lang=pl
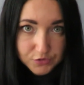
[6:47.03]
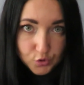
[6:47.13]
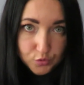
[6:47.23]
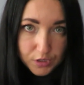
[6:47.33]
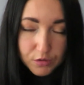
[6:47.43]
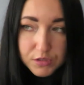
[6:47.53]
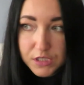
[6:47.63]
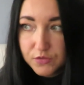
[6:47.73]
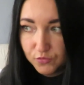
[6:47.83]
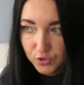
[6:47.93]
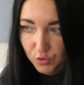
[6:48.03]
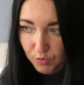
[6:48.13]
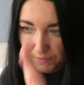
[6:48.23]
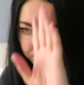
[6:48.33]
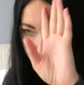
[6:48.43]
do którego
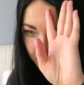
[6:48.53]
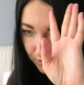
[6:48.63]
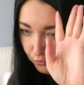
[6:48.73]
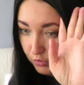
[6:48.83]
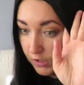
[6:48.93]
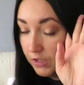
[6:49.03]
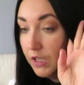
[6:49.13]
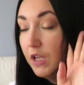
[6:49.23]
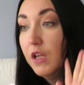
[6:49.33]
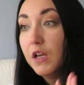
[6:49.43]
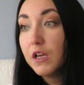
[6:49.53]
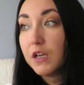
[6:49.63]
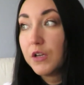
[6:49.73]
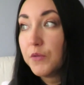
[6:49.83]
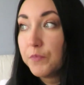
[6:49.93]
zadzwoniłam, który
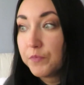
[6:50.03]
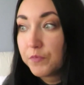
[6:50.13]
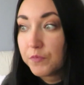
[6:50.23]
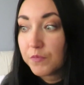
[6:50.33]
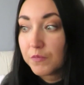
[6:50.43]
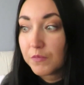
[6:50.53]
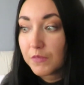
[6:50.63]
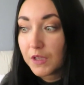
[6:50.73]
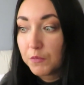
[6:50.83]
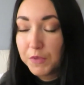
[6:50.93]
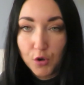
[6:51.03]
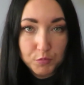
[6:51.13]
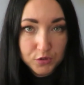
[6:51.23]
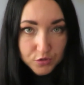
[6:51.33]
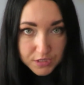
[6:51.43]
um, miał
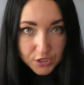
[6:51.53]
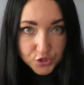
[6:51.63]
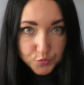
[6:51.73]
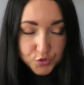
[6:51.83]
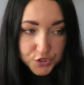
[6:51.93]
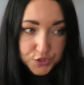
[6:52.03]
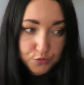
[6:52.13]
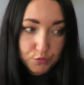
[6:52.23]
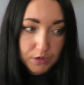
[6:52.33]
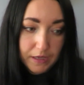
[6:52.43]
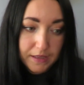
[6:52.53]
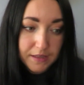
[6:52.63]
mi dostarczyć przesyłkę,